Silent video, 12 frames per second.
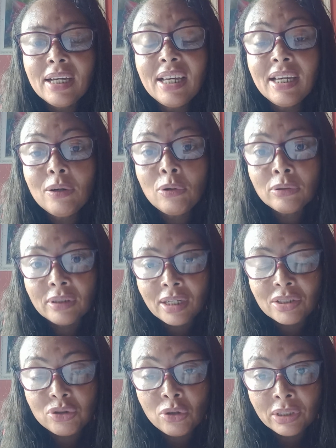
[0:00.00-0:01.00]
E
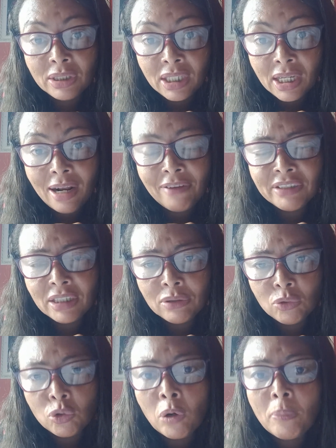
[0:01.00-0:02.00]
outra, só tira a vida
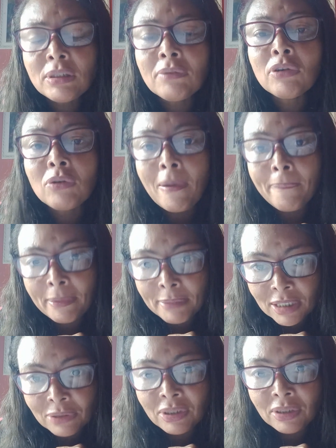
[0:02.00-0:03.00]
do corpo se for com a
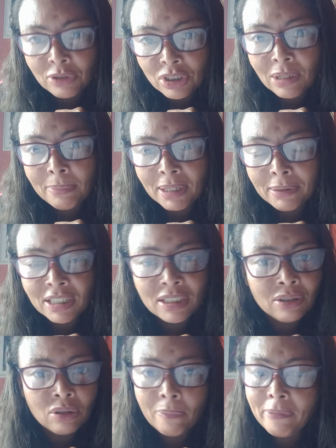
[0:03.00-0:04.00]
permissão de Deus também. Porque
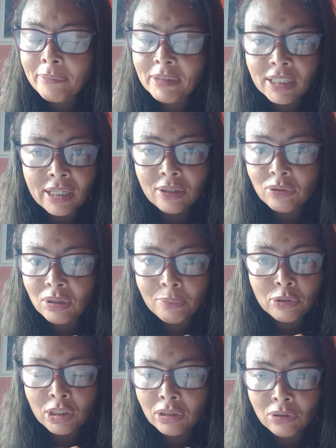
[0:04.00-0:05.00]
se Deus não permitir, ele não tem
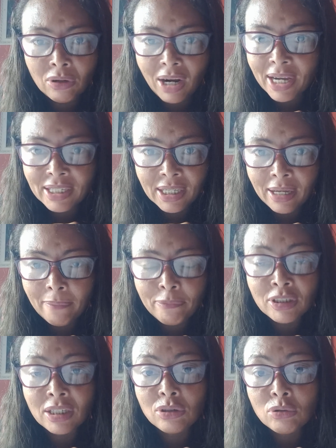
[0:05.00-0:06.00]
poder de tocar em ninguém,
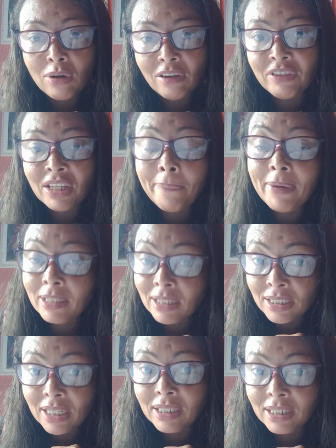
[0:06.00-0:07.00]
pois a sua vida
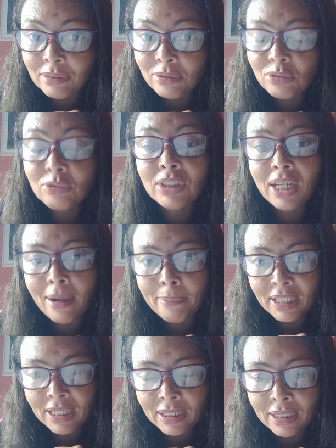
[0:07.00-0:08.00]
pertence a Deus,
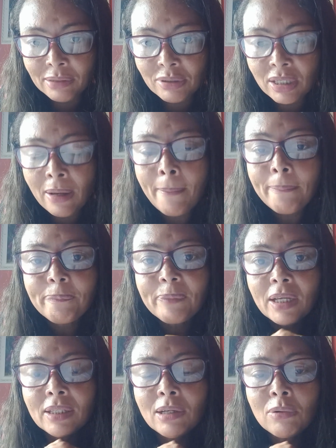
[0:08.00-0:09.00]
unicamente a Deus.
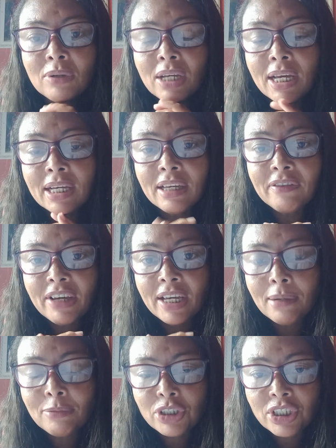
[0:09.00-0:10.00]
Então, que
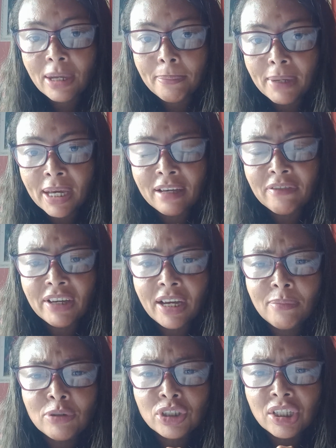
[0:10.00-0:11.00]
venhamos temer, que
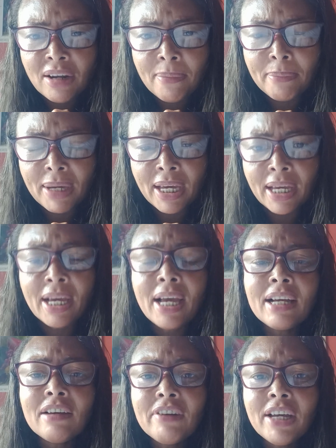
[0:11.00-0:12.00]
venhamos tremer,
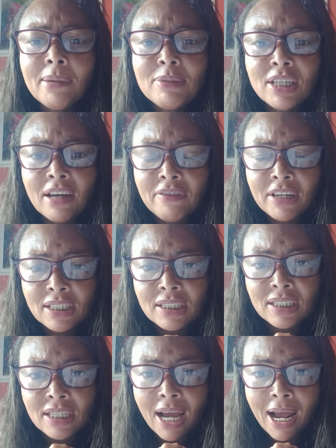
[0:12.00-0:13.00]
que venhamos
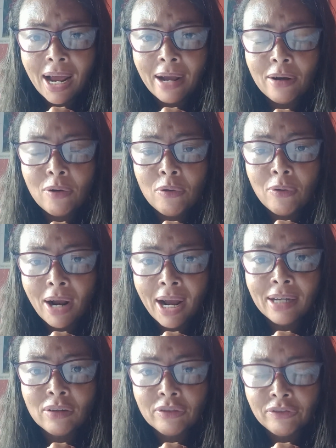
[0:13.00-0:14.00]
reverenciar,
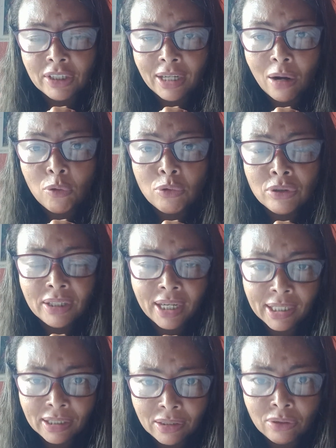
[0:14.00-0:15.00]
honrar e glorificar o único
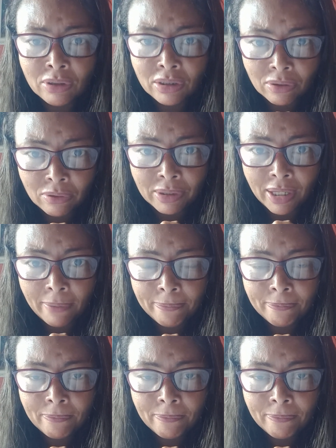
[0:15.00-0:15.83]
que é de honra e glória.